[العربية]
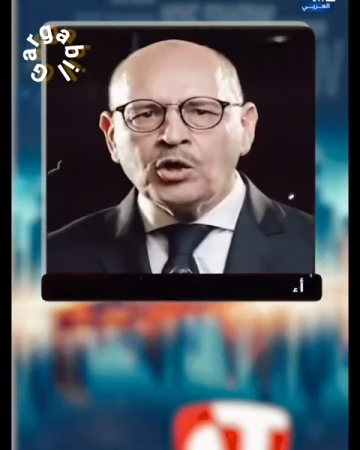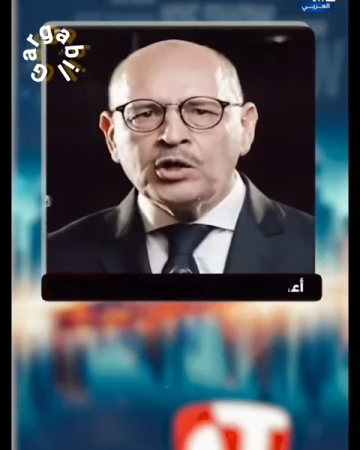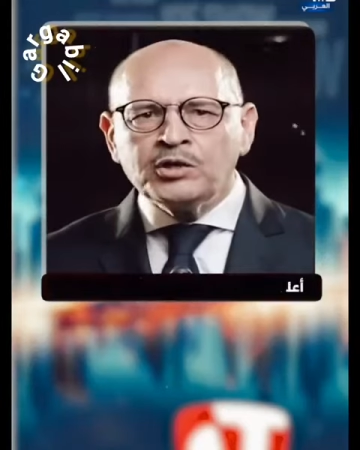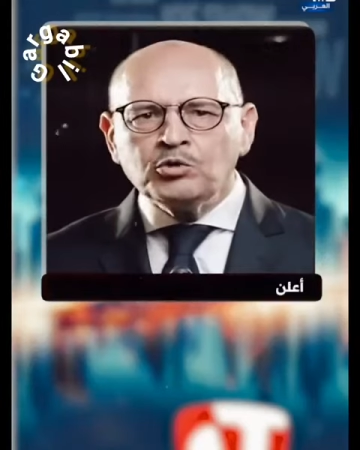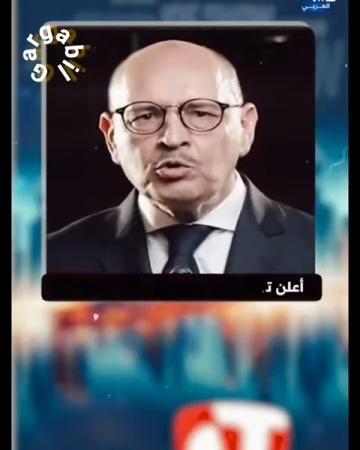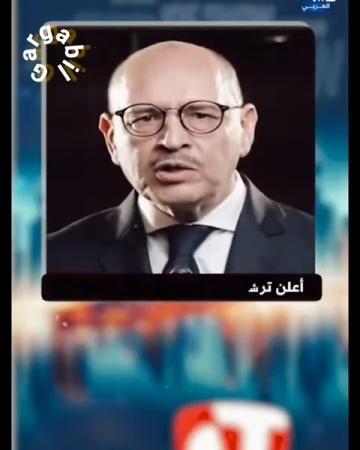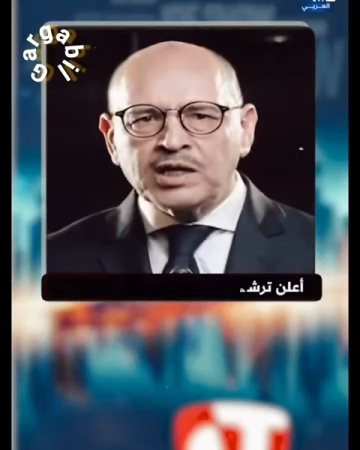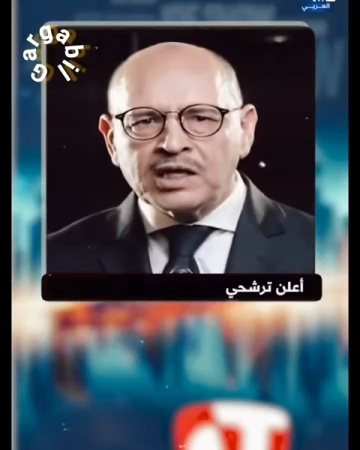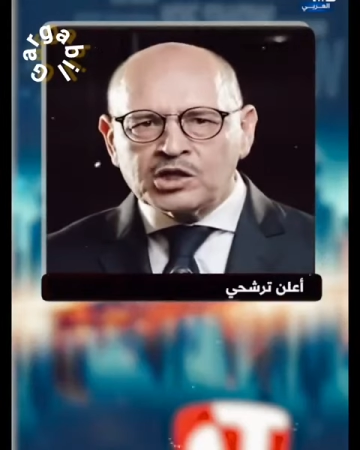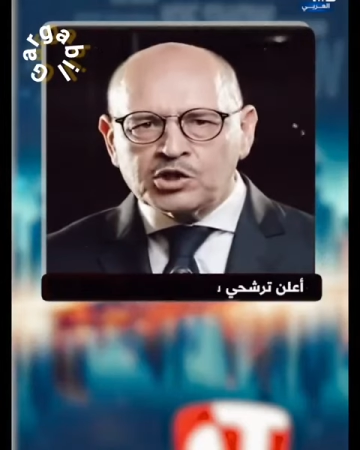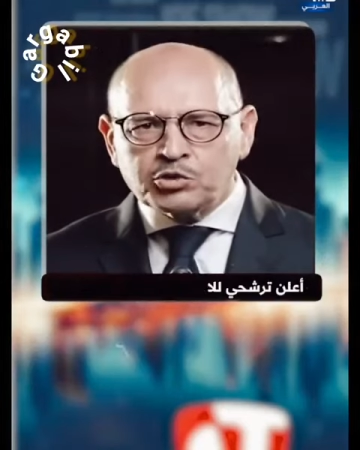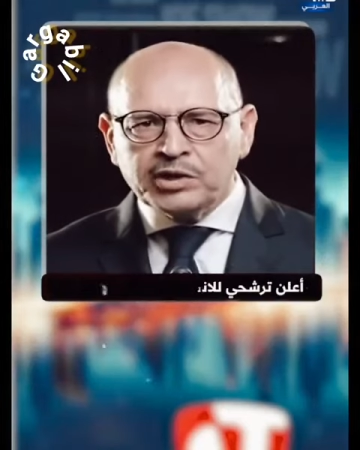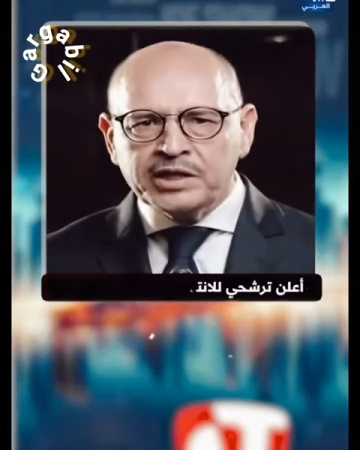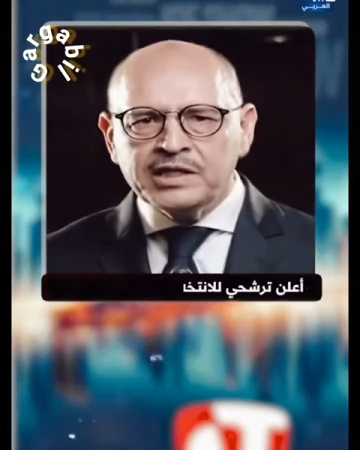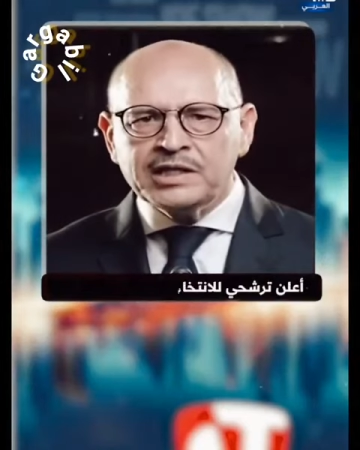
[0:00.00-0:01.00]
أعلن
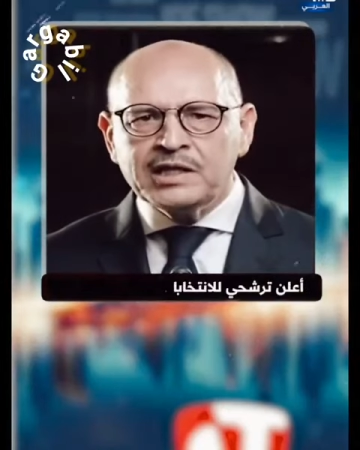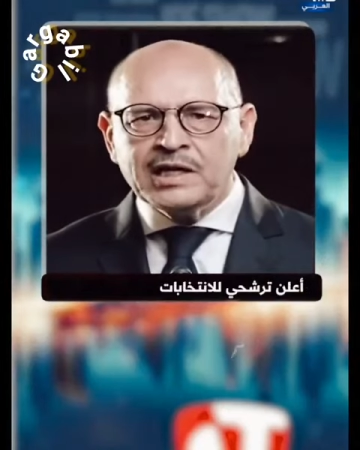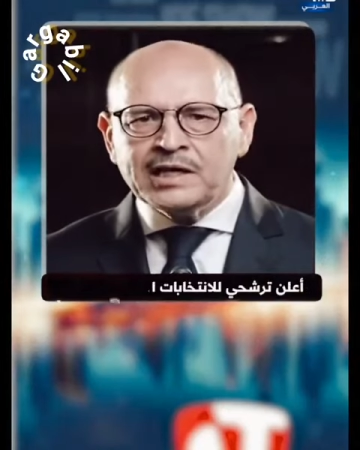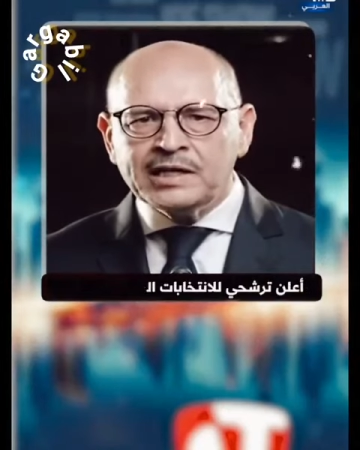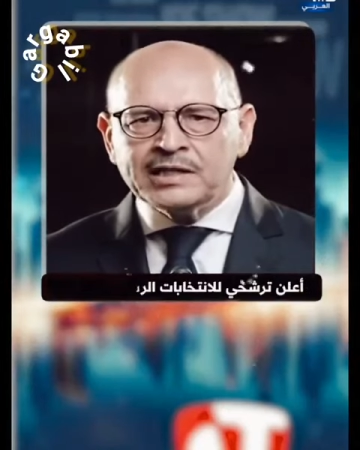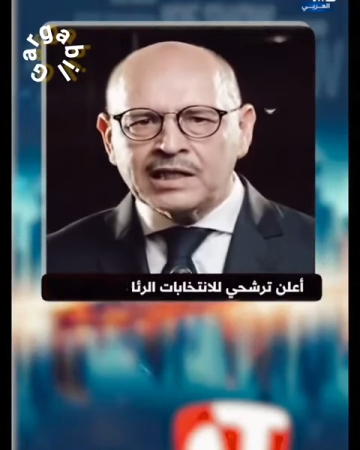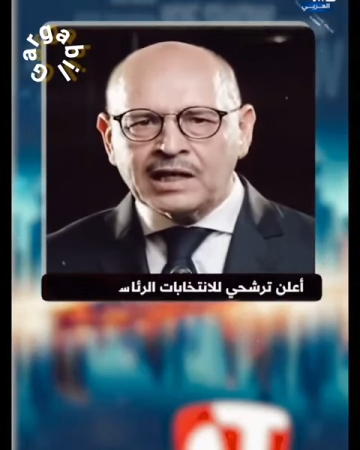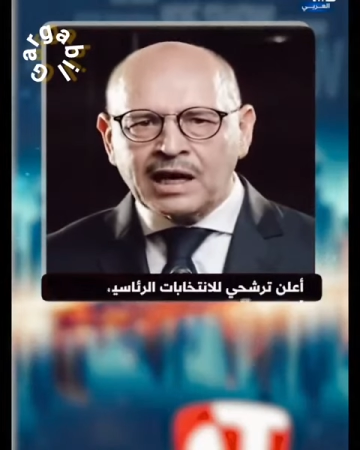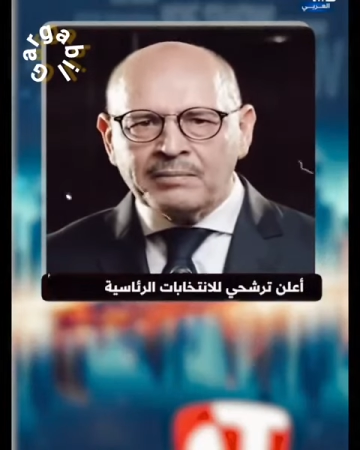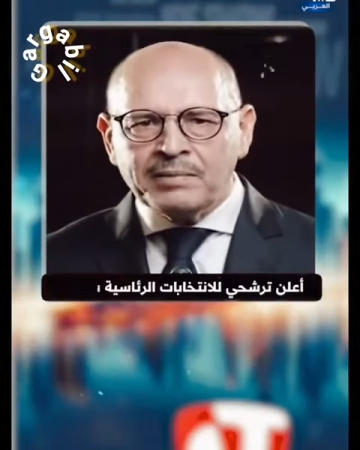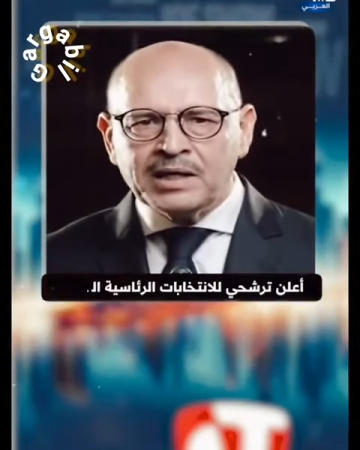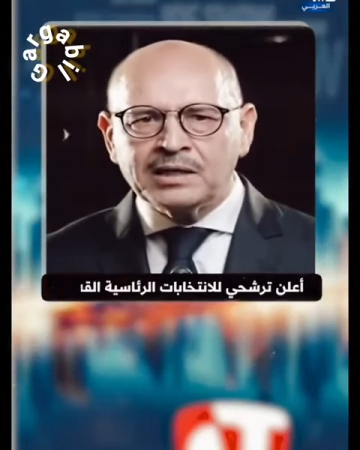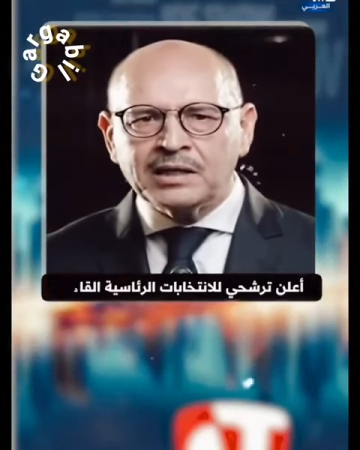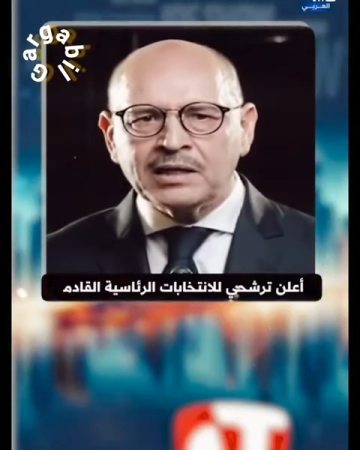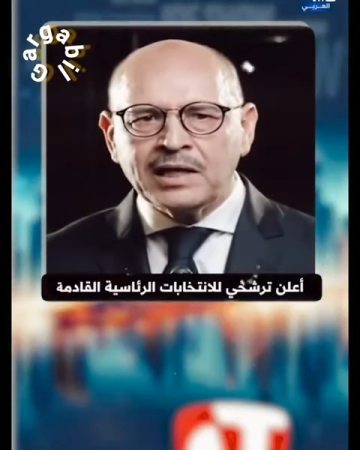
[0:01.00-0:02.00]
ترشحي
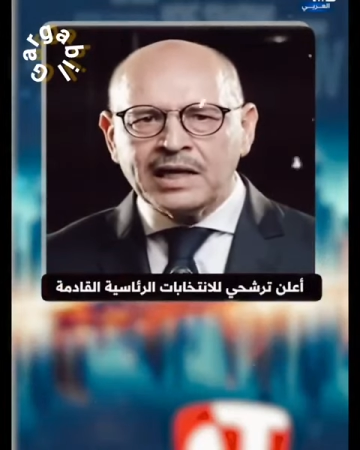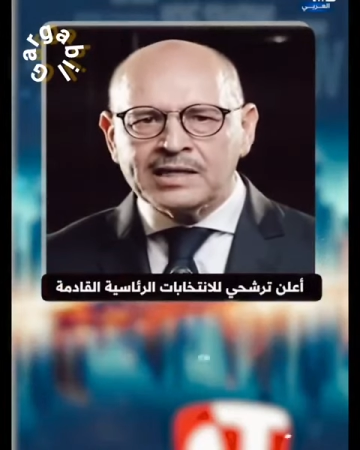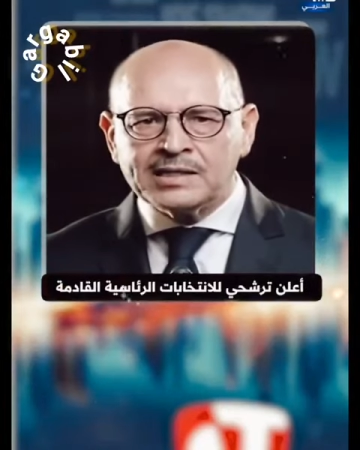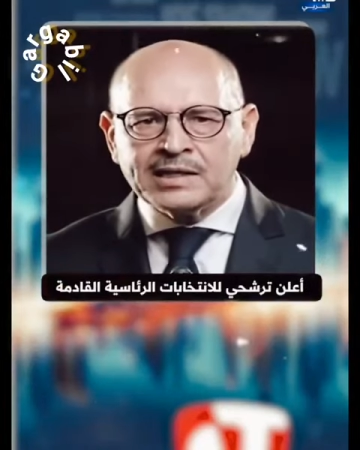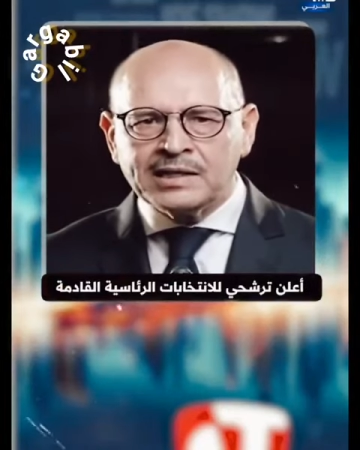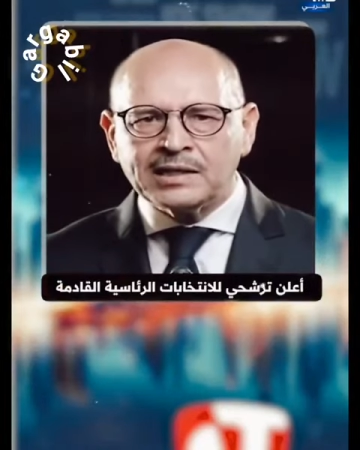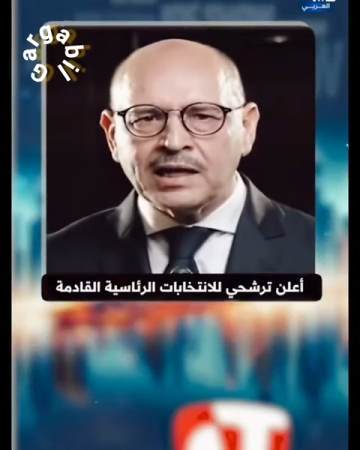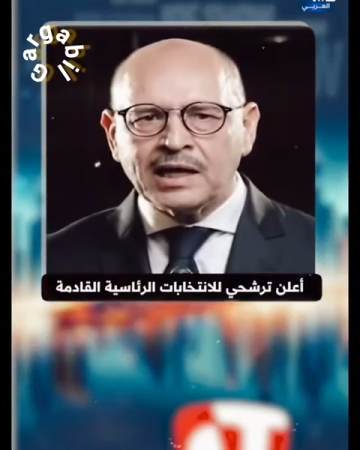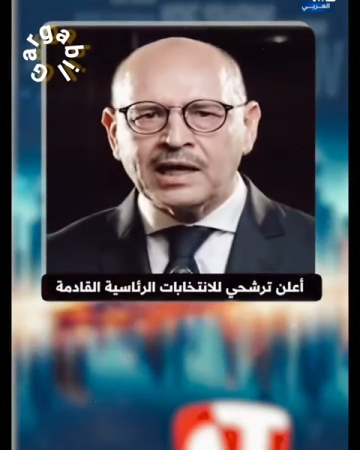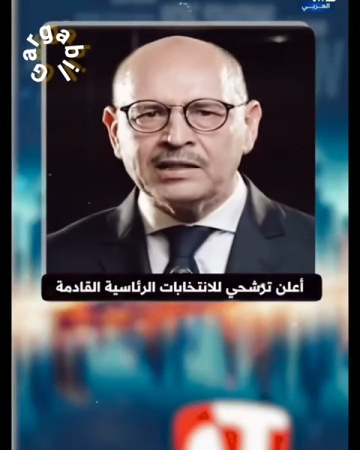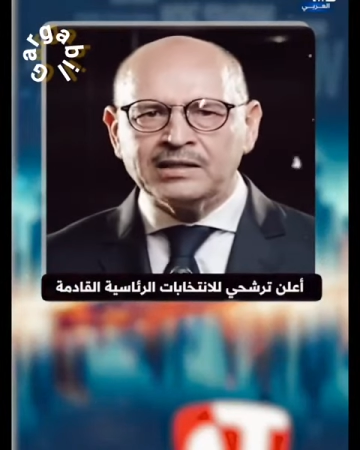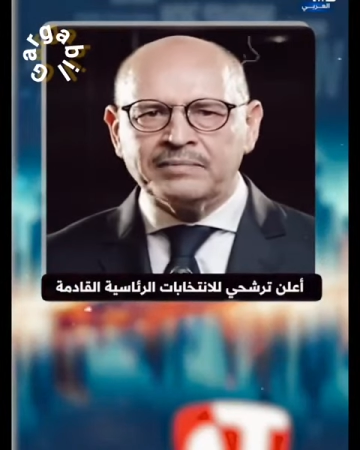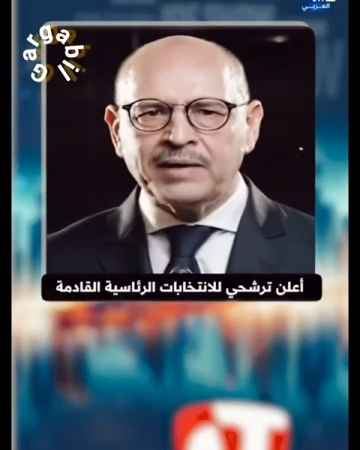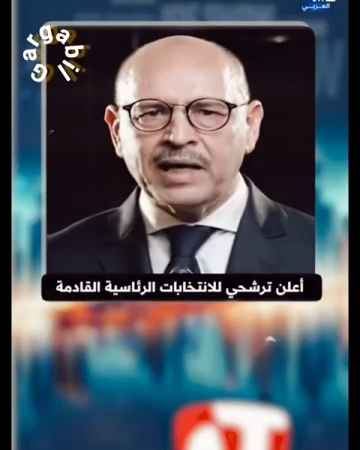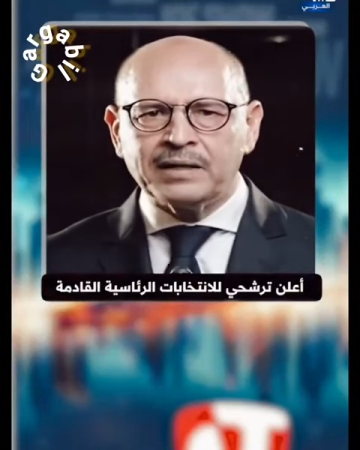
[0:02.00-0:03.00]
للانتخابات الرئاسية
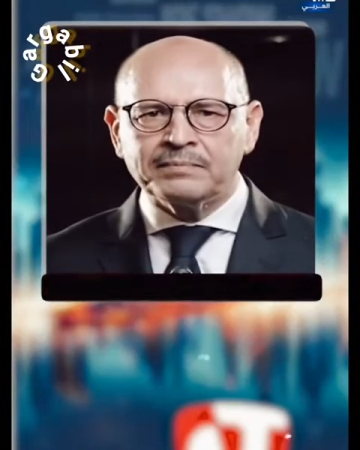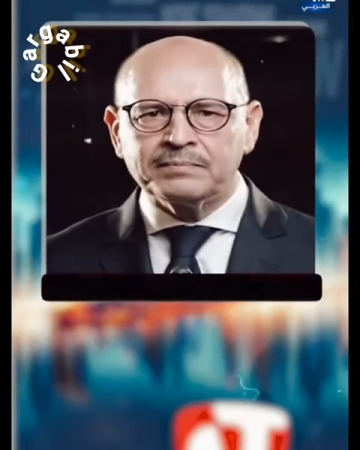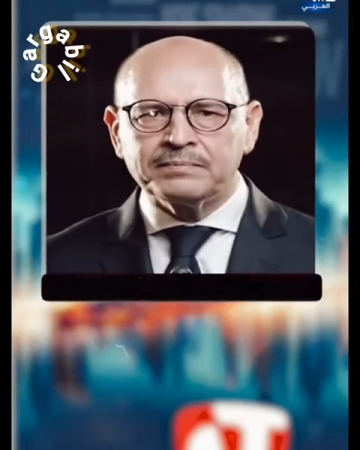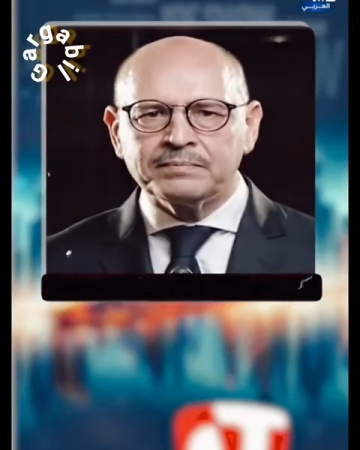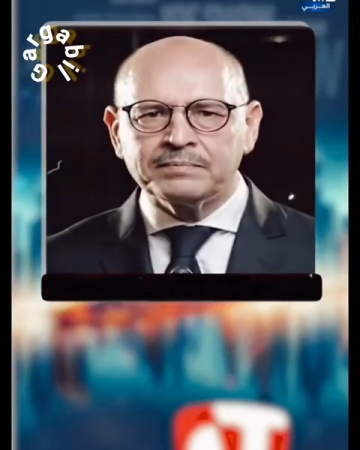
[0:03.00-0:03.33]
القادمة